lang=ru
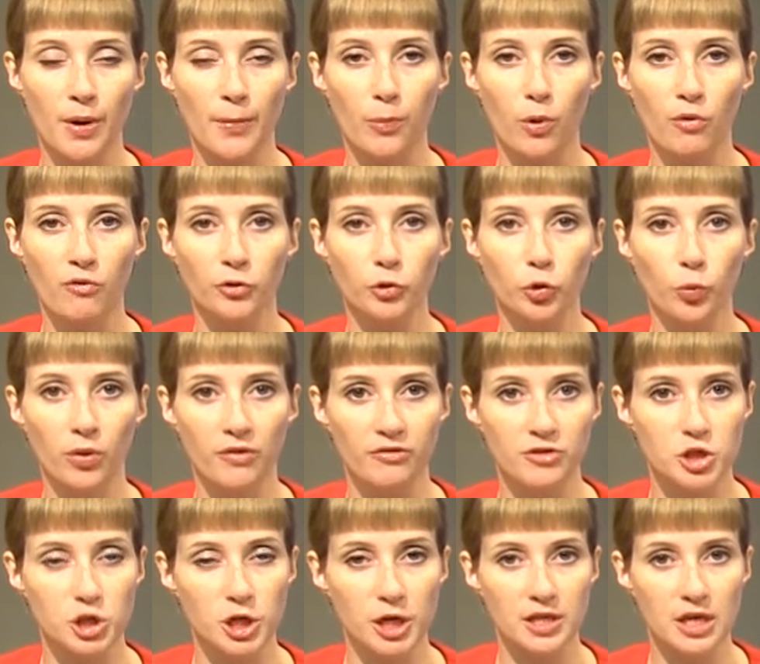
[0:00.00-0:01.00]
по поводу
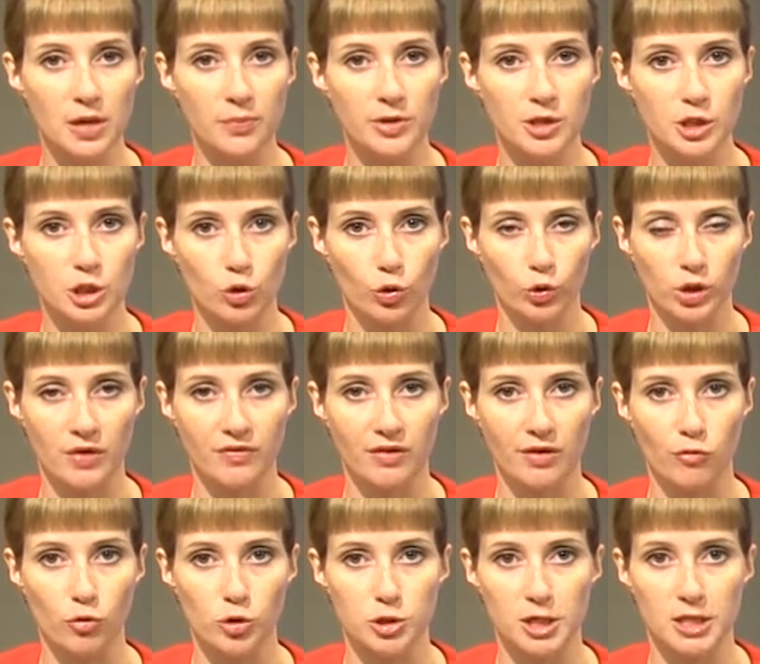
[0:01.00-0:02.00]
повышения пенсионного
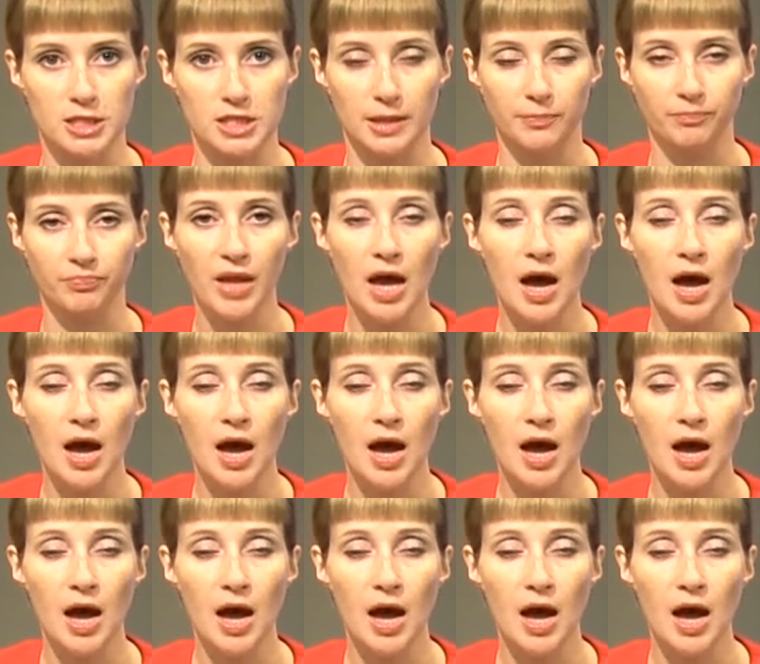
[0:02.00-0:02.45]
возраста.